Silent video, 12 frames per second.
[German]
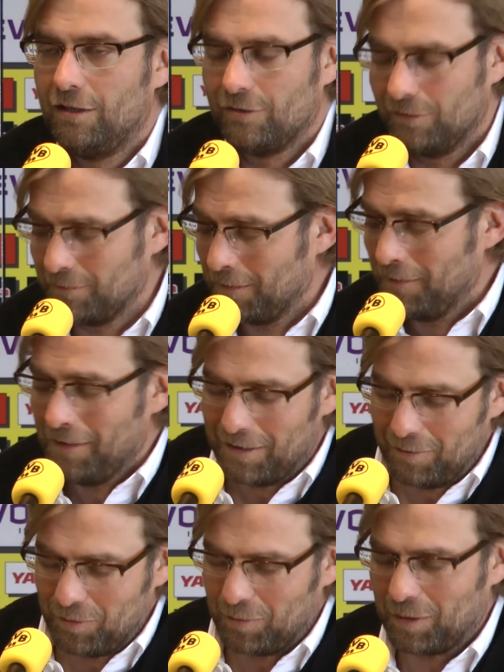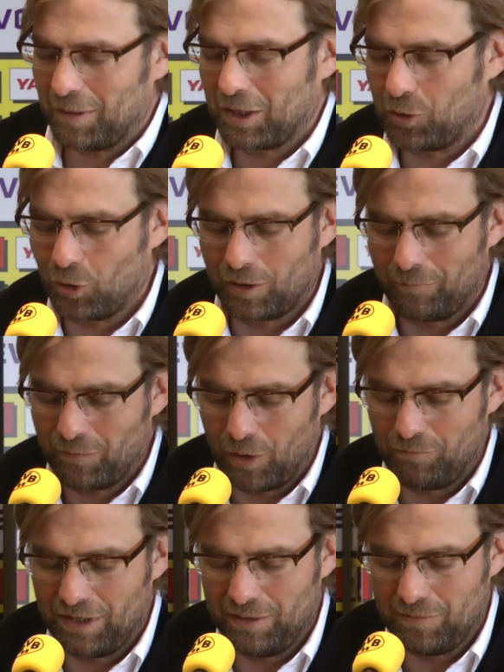Also müssen wir mal gucken,
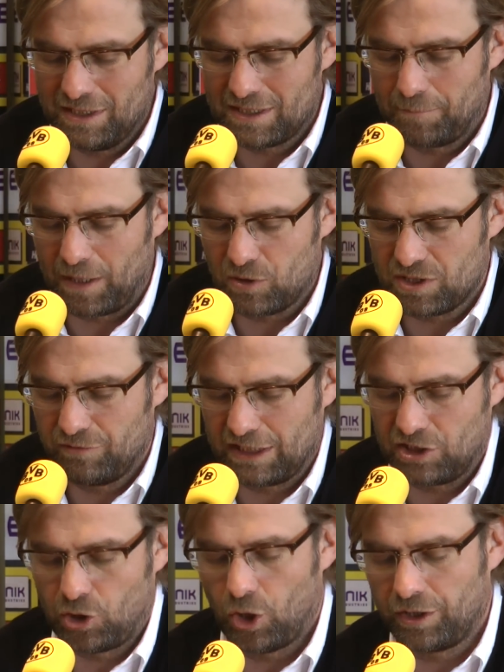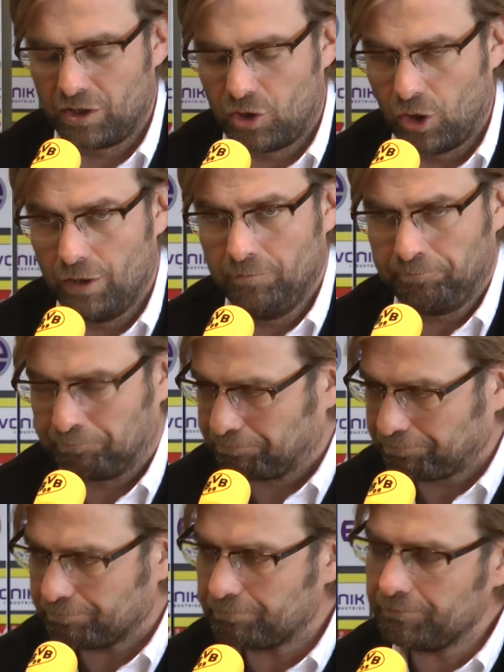ob wir ihm diese Pause wirklich gönnen können.
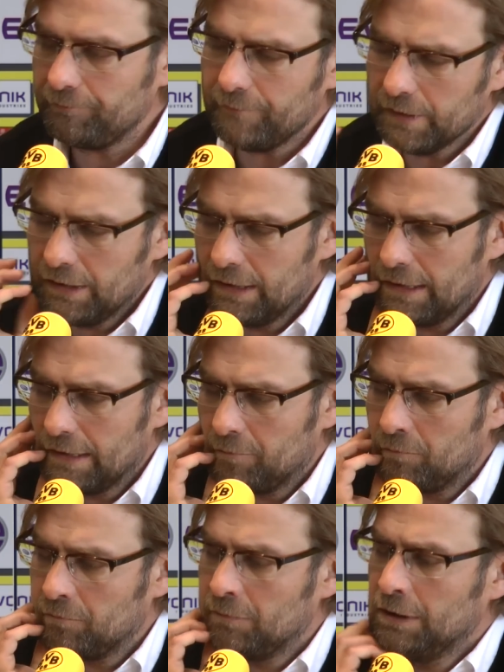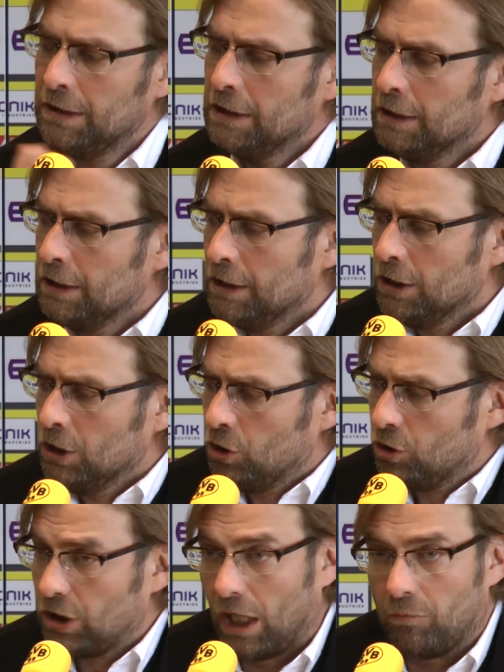Ähm,
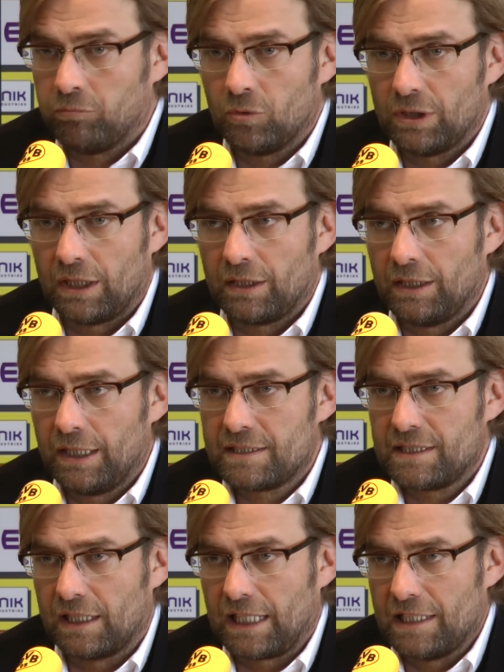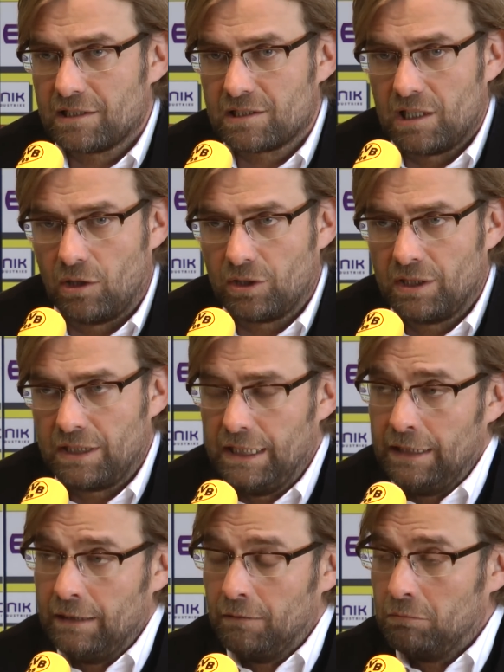ja, und dann geht es nach Kaiserslautern,
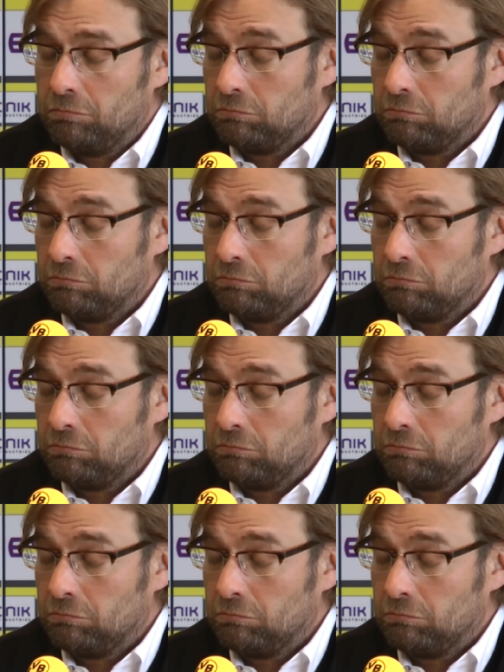die